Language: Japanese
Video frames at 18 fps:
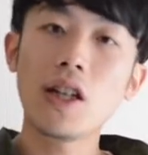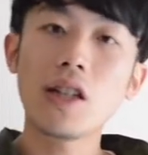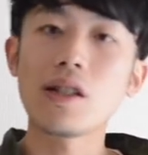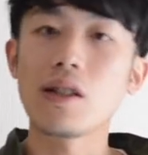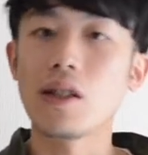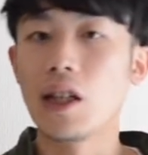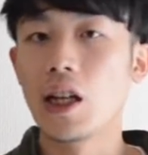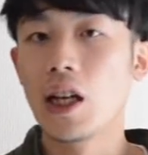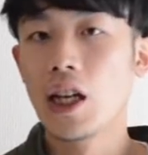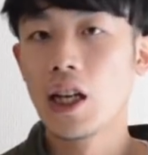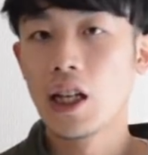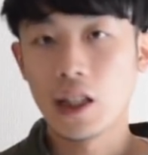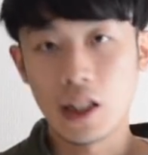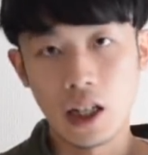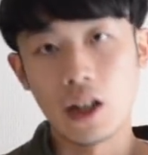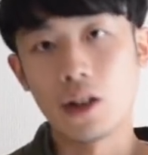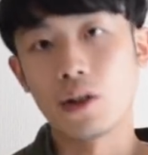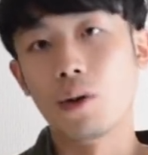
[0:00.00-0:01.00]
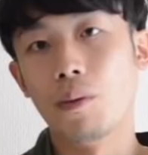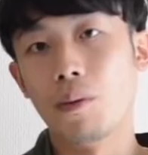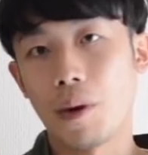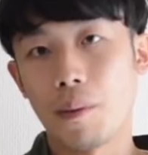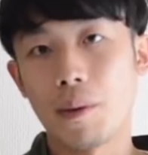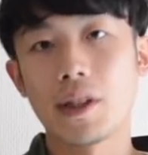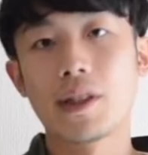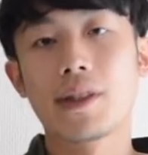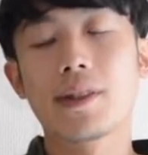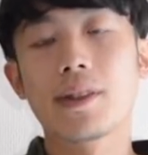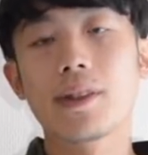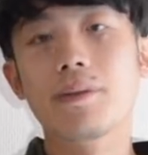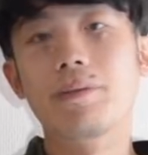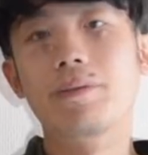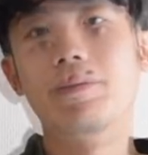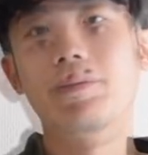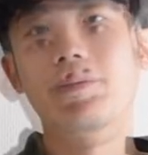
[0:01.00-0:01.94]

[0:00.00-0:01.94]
らずに着れると思います